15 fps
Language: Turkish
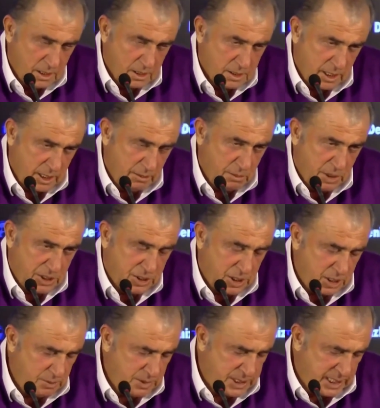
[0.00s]
Sayın
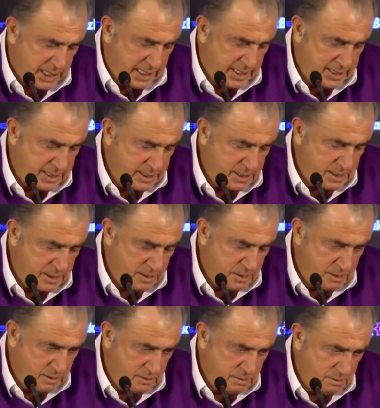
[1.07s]
Başkanımız ile
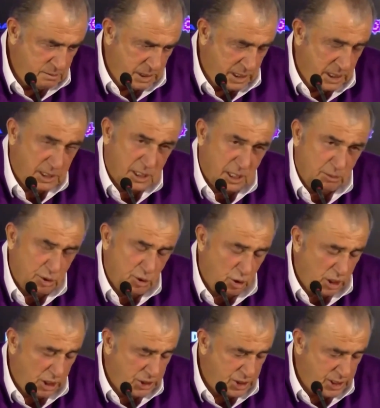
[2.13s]
birlikte bu
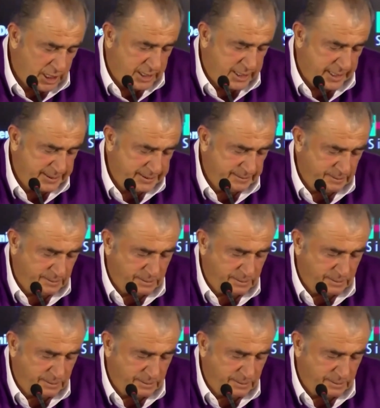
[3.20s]
yola çıkarken